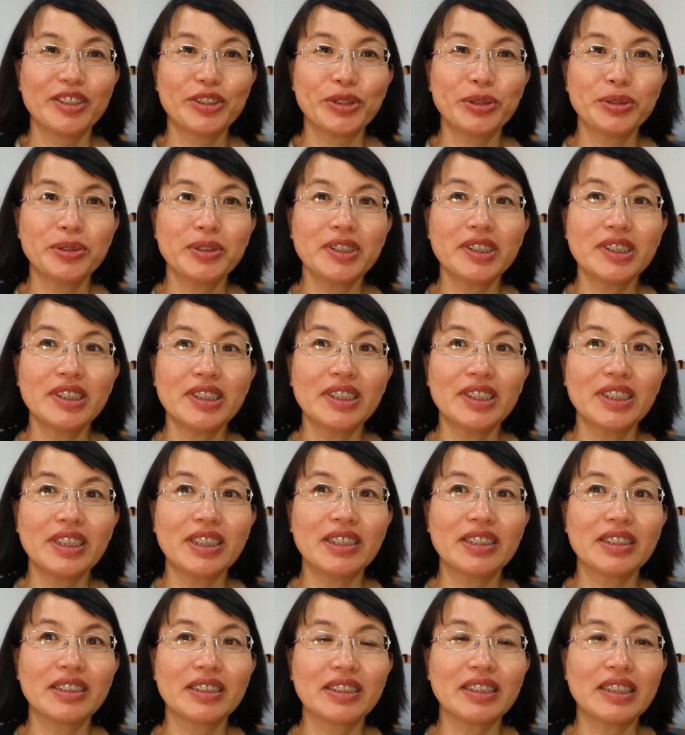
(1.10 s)
祝贺
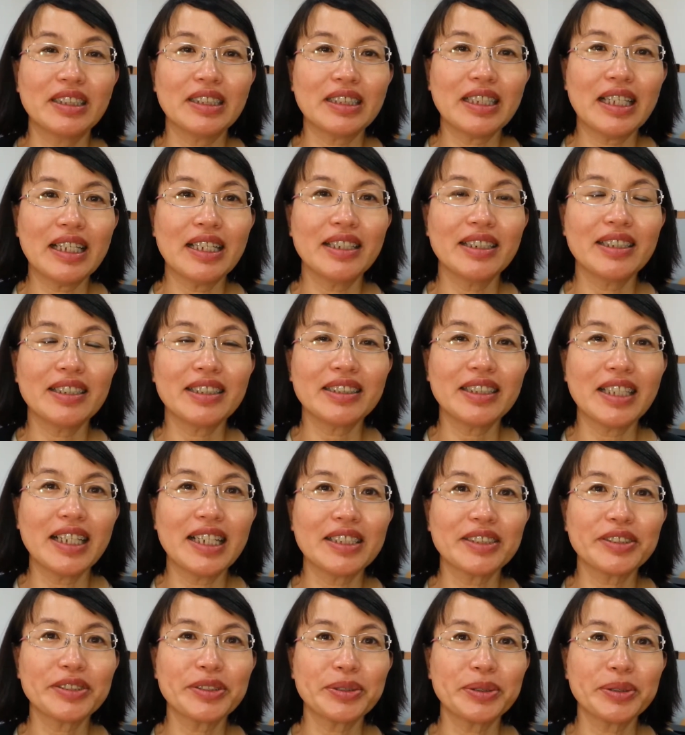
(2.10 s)
卡里
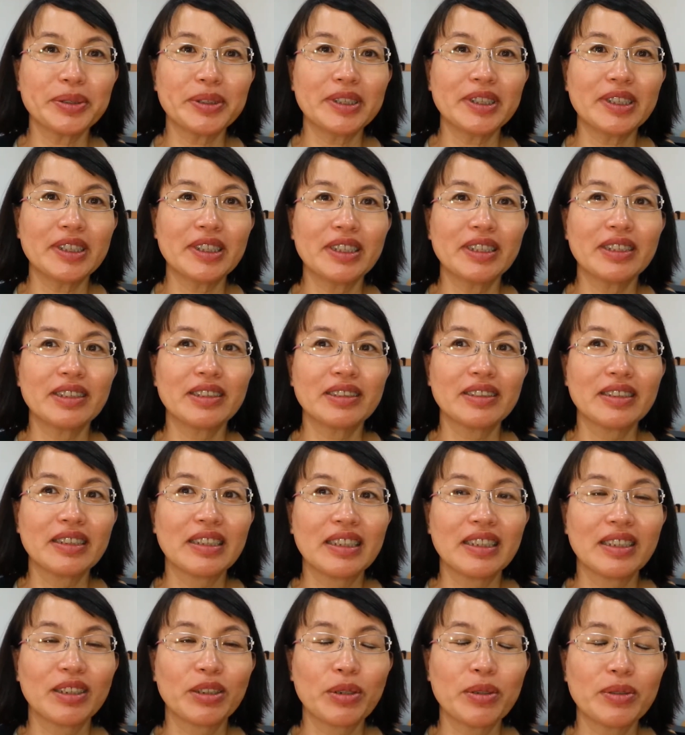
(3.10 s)
大学
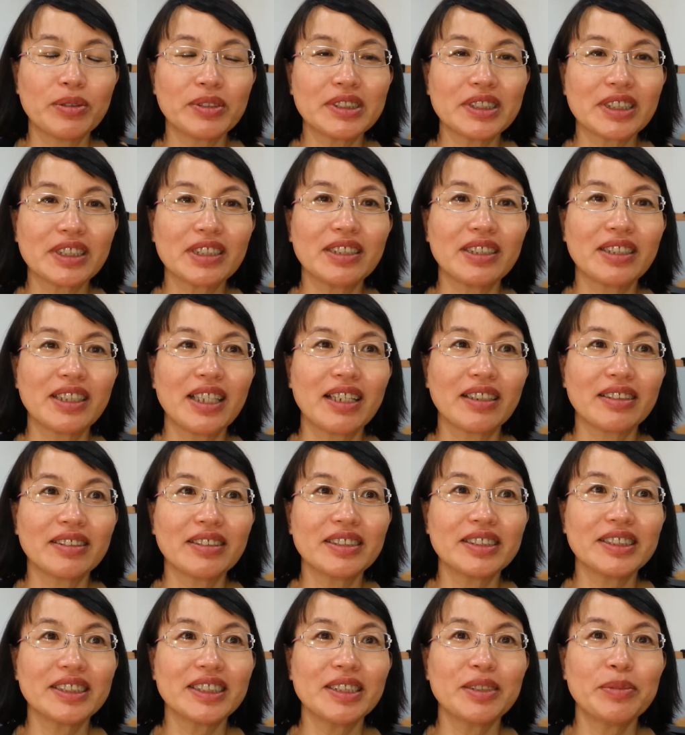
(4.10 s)
孔子课堂的
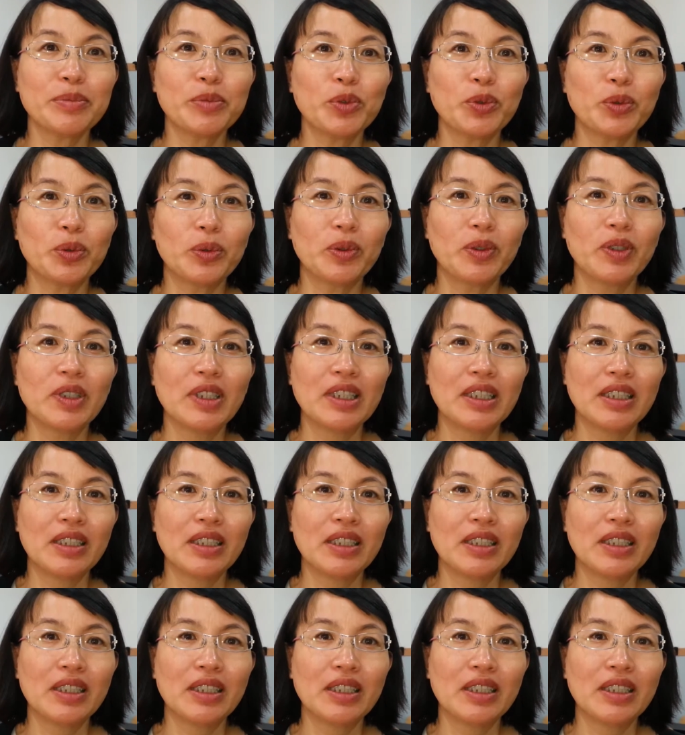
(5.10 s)
揭幕。